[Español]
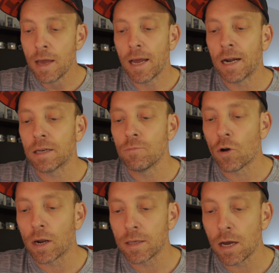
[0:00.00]
El ritmo
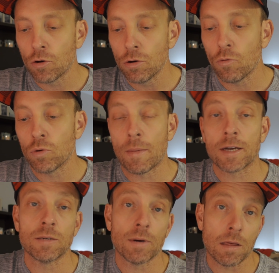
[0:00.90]
cardíaco, una
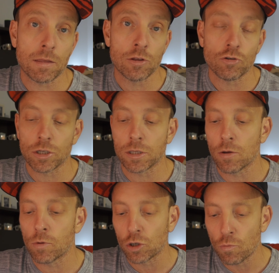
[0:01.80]
máxima de
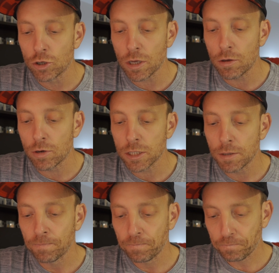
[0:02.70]
174
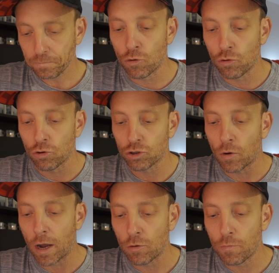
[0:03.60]
pulsaciones. Hemos
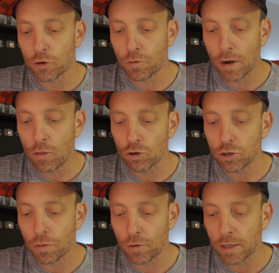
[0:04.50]
tocado pues zona 2,
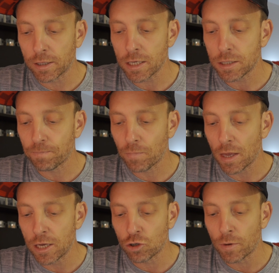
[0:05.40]
zona 3
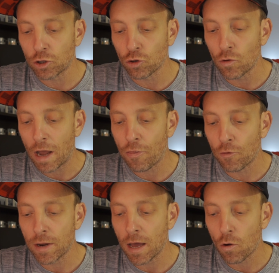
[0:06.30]
y sobre todo la
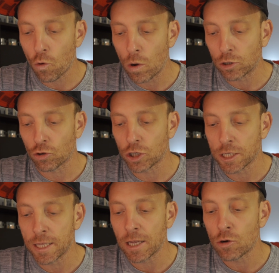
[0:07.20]
zona 4,
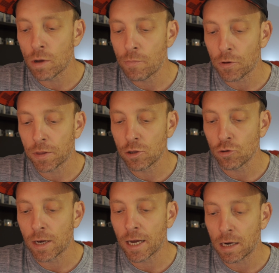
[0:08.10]
69%
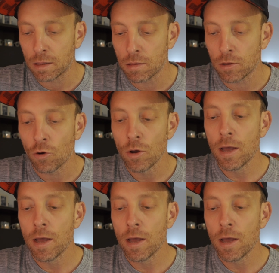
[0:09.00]
del ejercicio.